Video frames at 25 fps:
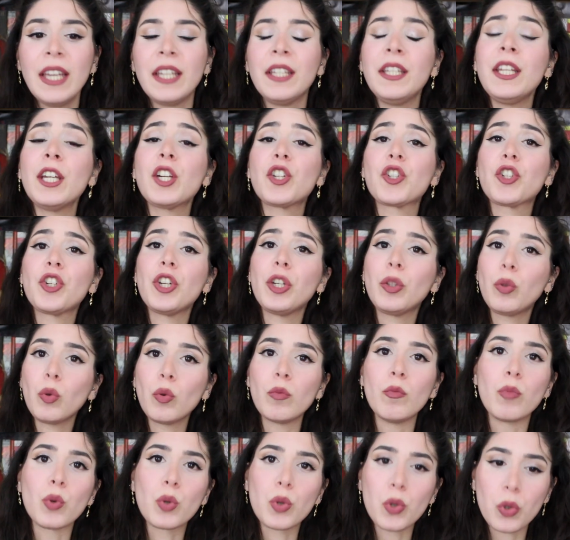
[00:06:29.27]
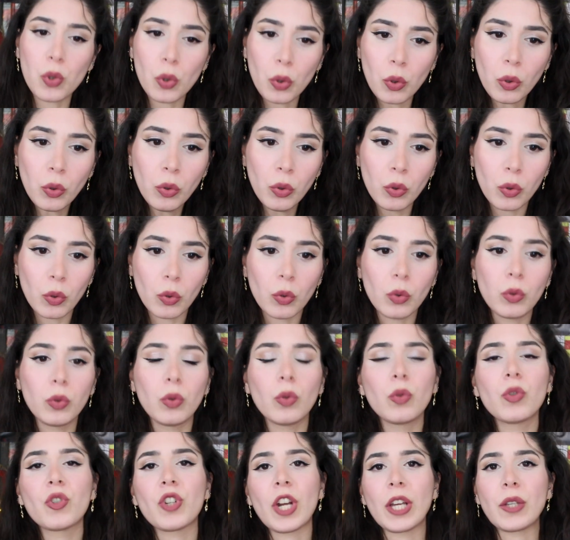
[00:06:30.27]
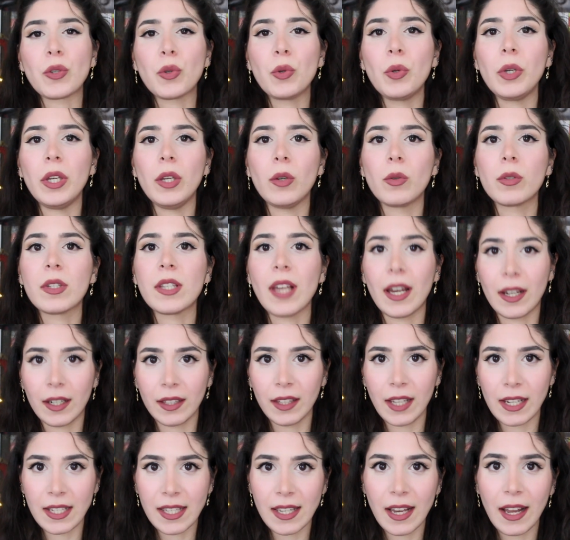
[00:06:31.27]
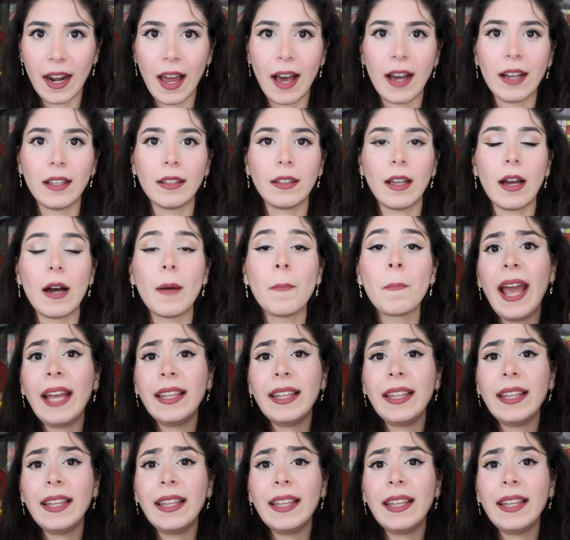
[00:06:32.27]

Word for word: Niescitumus sucundutu ciasuiu cioè sarda salata.